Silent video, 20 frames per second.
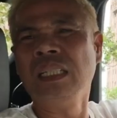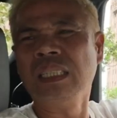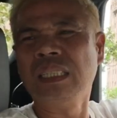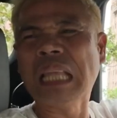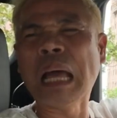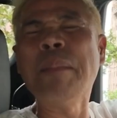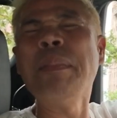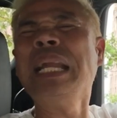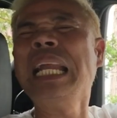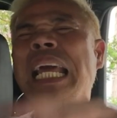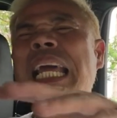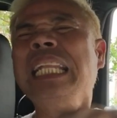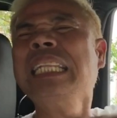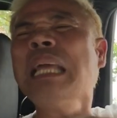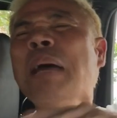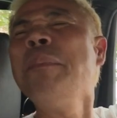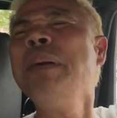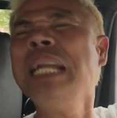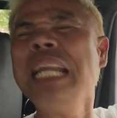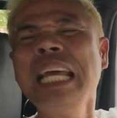Tama na yan,
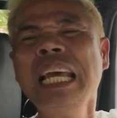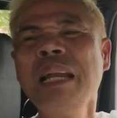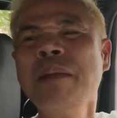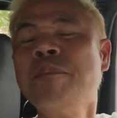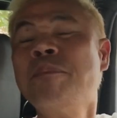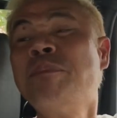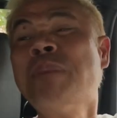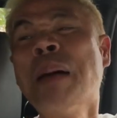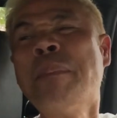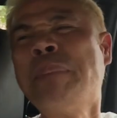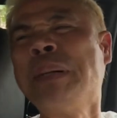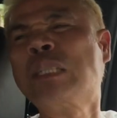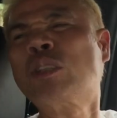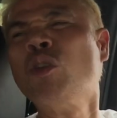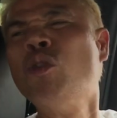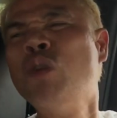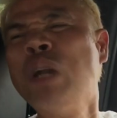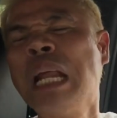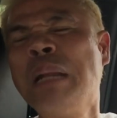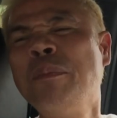tama na yan.
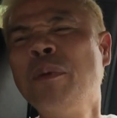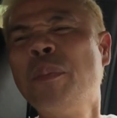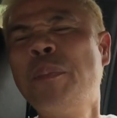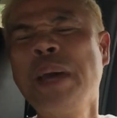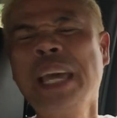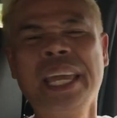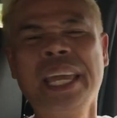Papatulan mo pa